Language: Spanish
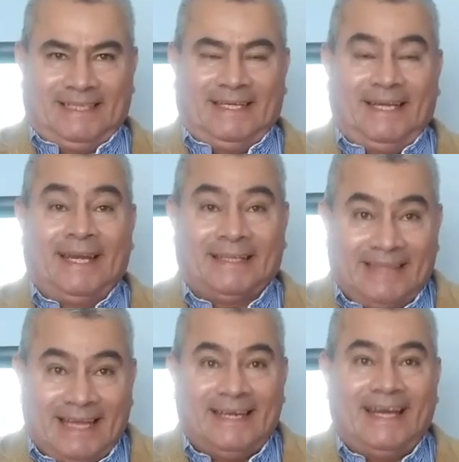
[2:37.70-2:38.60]

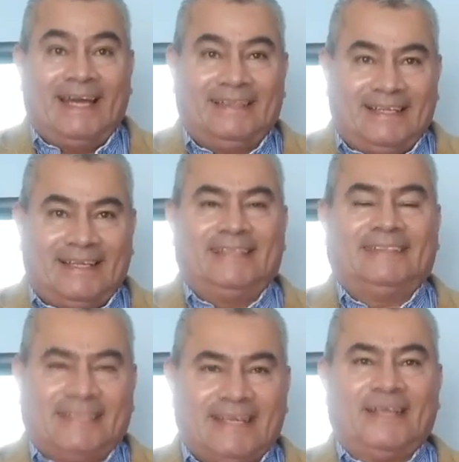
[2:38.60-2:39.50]
Hernán Andrade
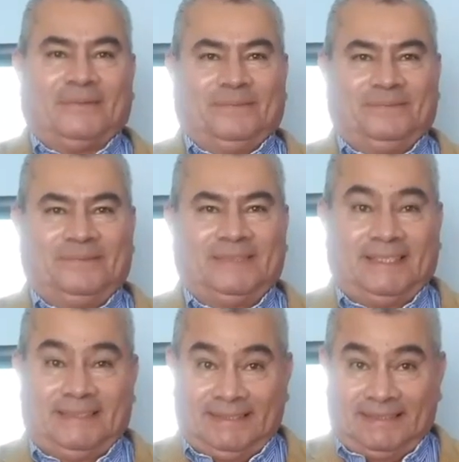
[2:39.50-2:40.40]
Serrano.
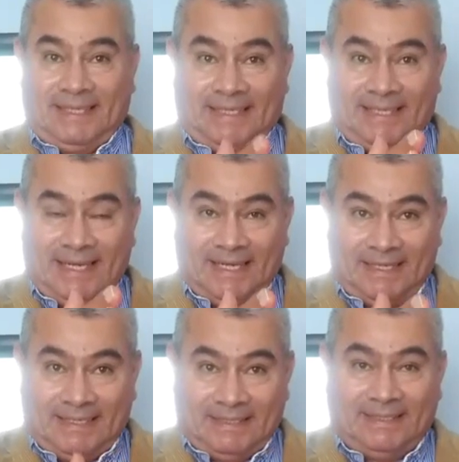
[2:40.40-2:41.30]
si estaría
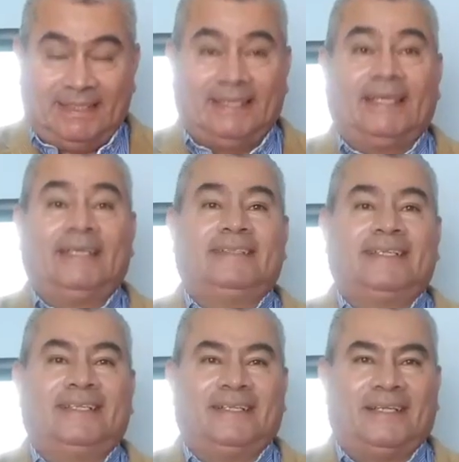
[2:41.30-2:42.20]
en
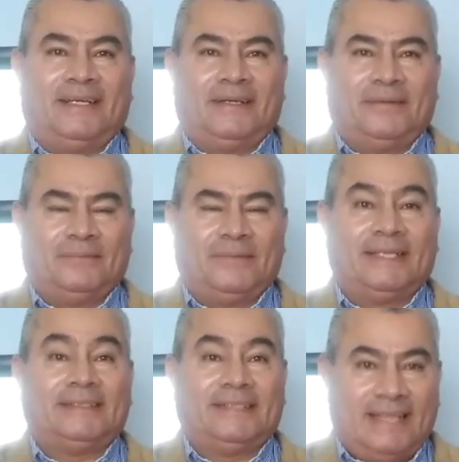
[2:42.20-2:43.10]
ese eh,
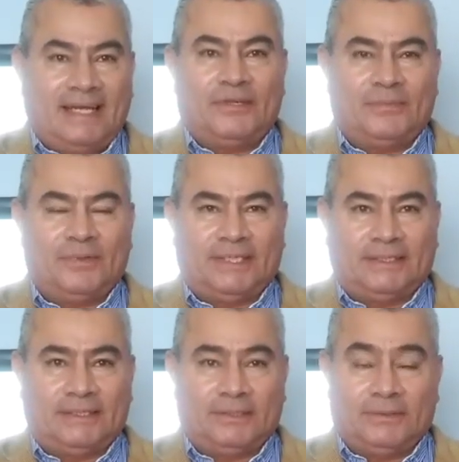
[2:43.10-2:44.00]
escenario
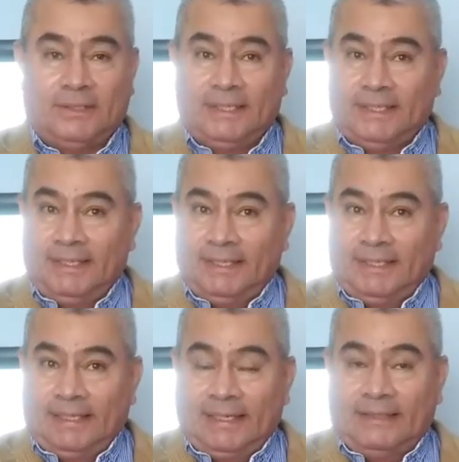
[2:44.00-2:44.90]
político.
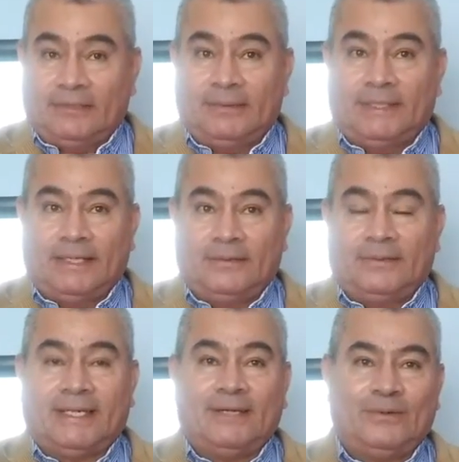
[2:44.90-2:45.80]
El
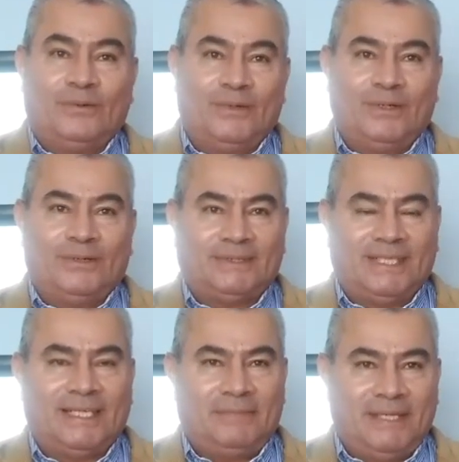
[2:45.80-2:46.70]
exgobernador Carlos Julio
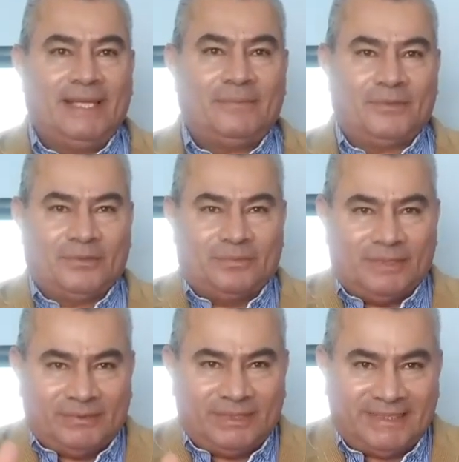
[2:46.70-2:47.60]
González Villa, por
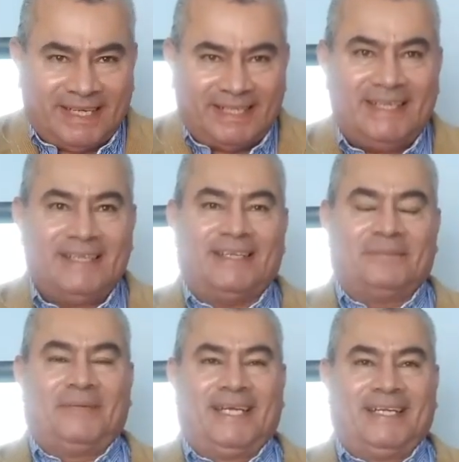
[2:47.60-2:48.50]
supuesto, estaría
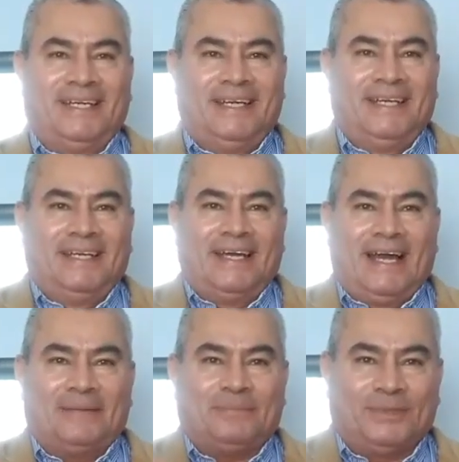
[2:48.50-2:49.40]
también
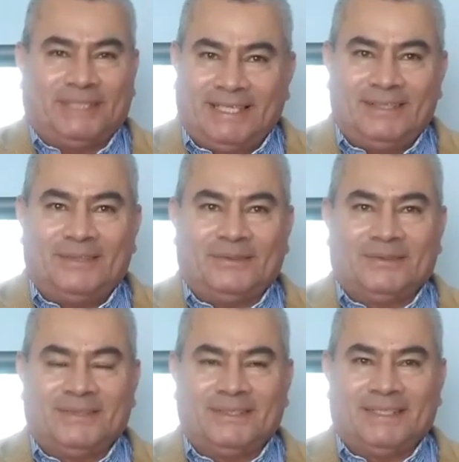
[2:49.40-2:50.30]

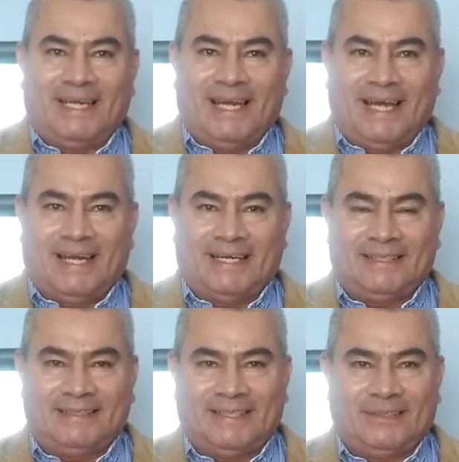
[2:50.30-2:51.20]
apoyando la
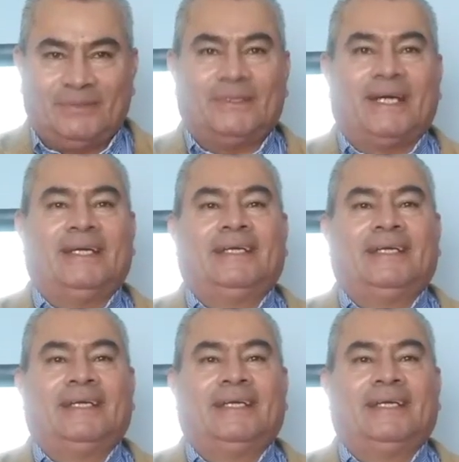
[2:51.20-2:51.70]
candidatura